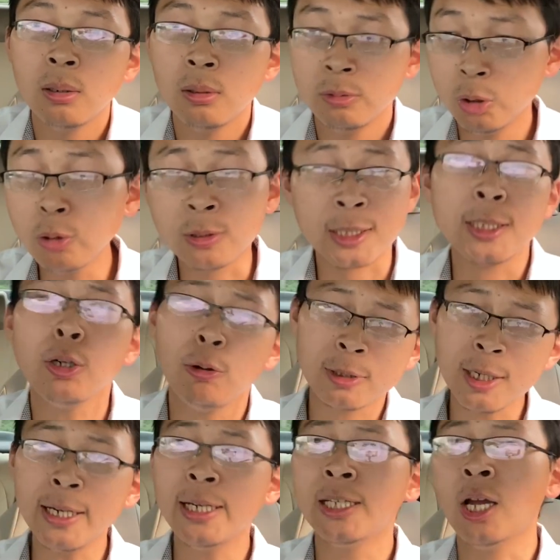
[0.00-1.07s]
就只有
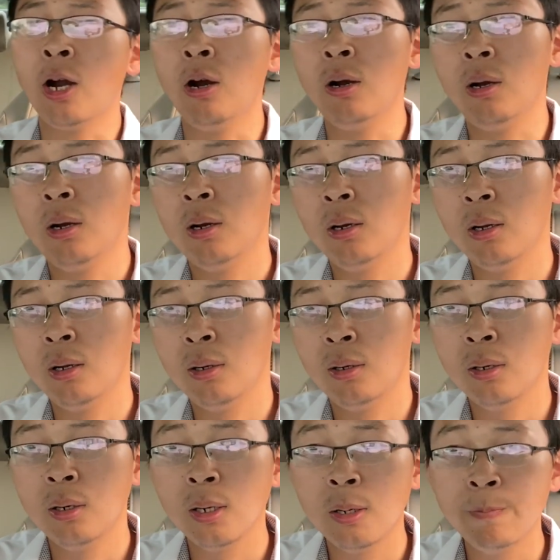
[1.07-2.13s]
这一条，
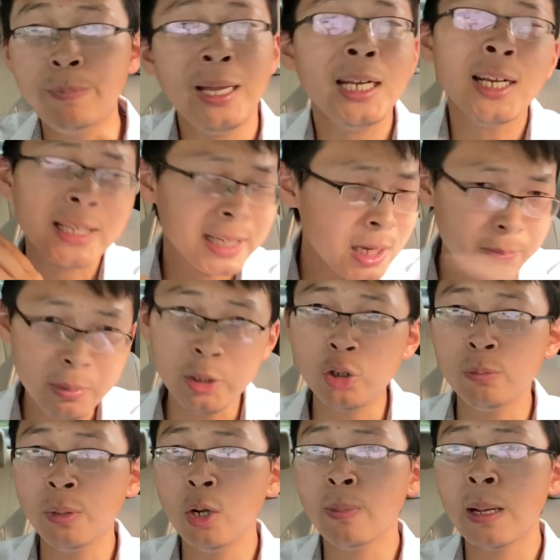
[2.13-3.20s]
别的你根本就
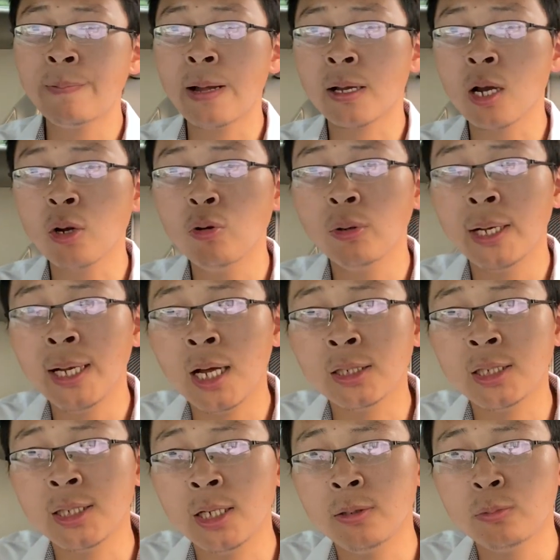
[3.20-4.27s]
没有办法跟共产党
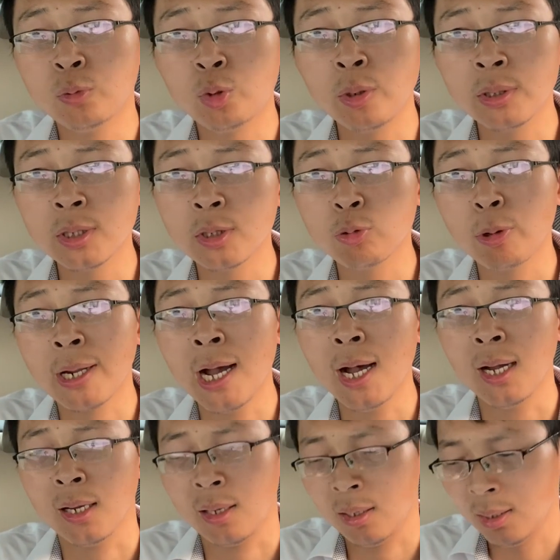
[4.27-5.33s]
进行军事对
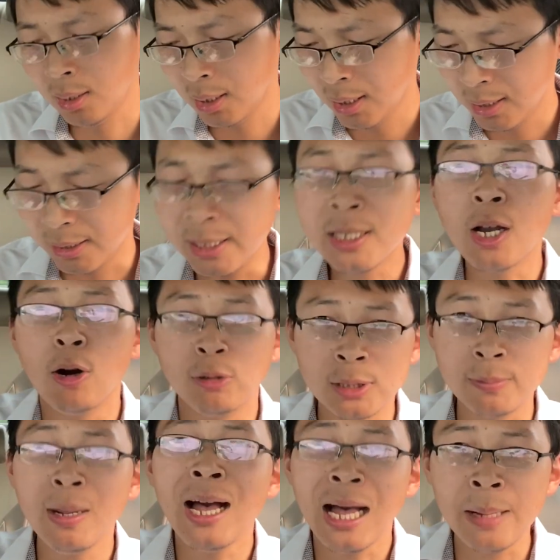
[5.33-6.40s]
抗。你搞
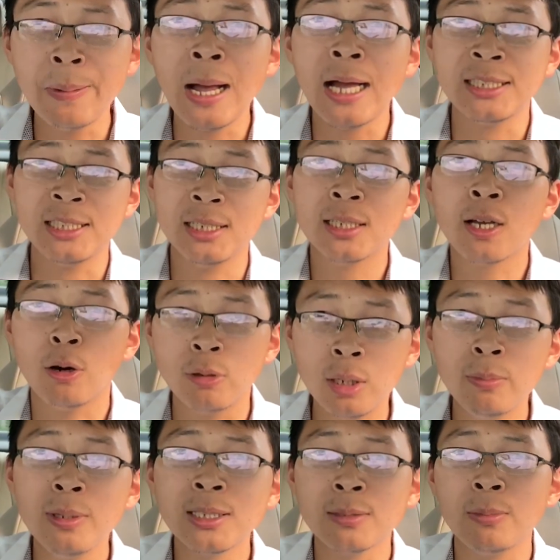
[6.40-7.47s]
什么阿帕奇，搞什
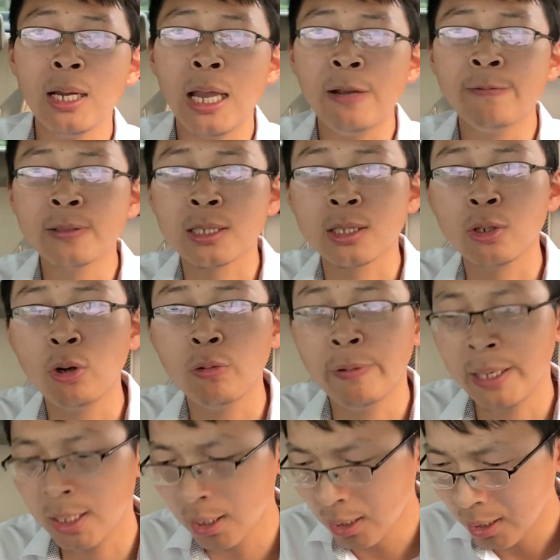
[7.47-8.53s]
么什么 F 十六
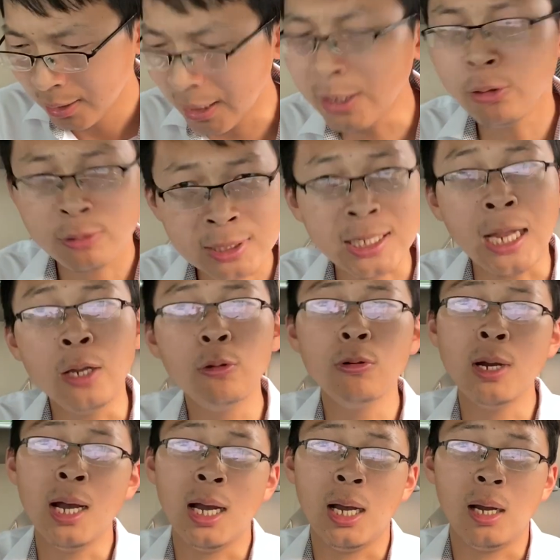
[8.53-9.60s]
V，那有啥用
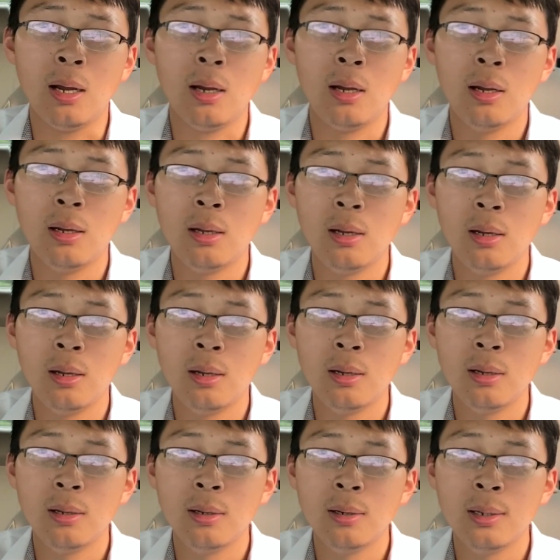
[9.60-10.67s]
啊？
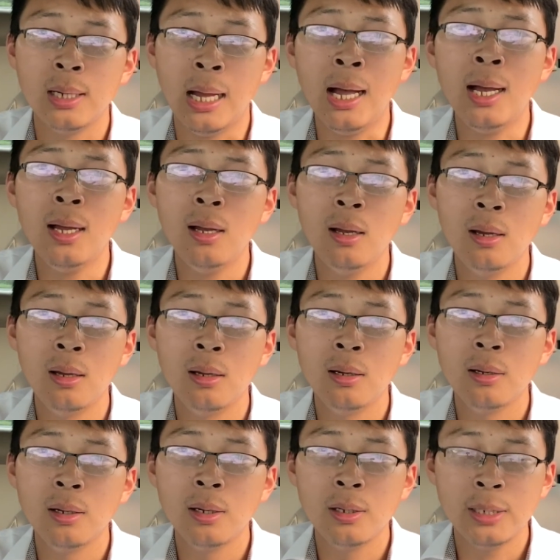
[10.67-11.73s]

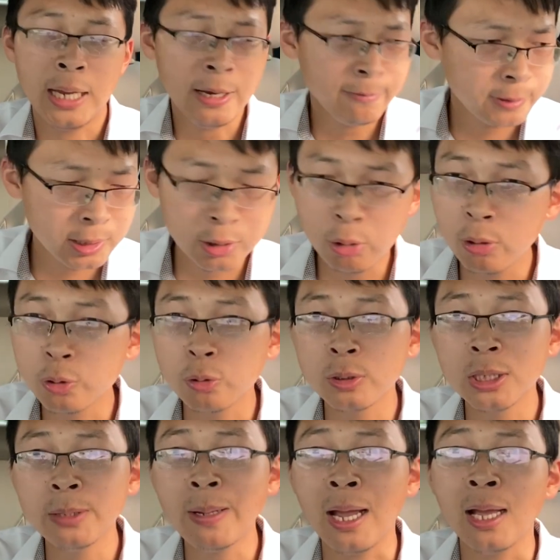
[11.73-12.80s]
啊，F 十六终
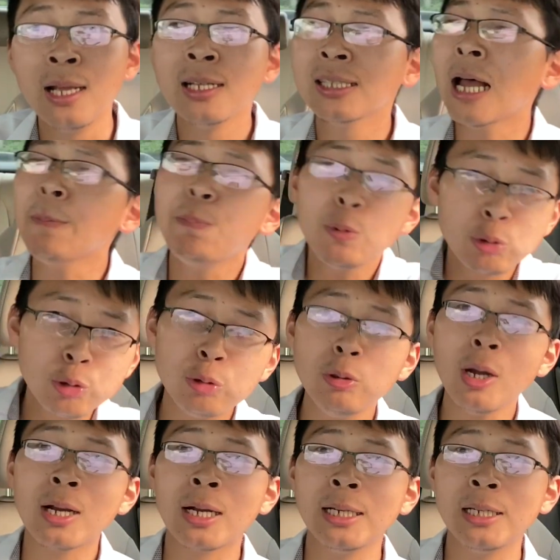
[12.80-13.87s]
极版，它不需
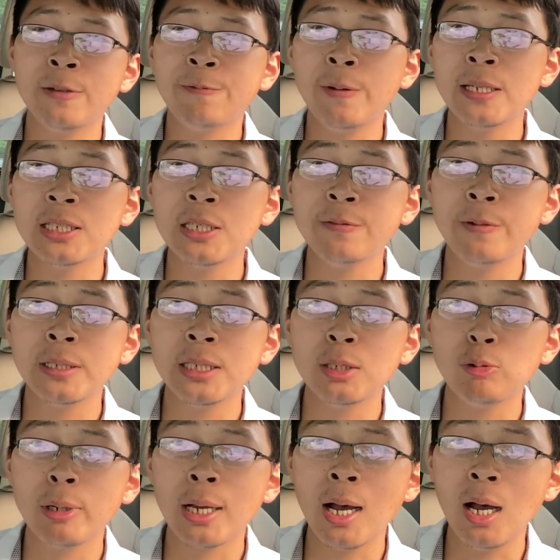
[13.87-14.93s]
要跟你飞机飞机
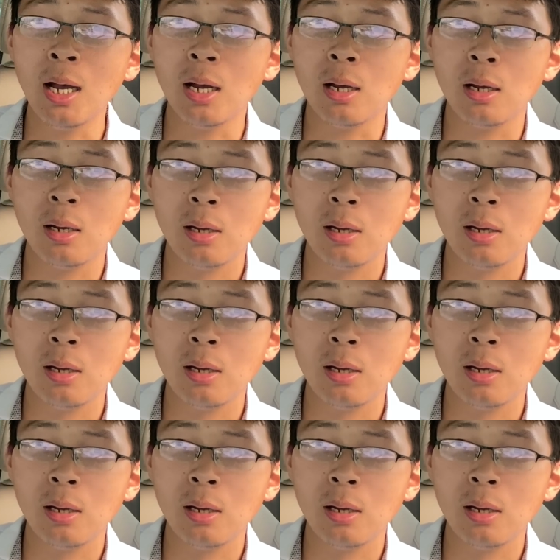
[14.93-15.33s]
对抗。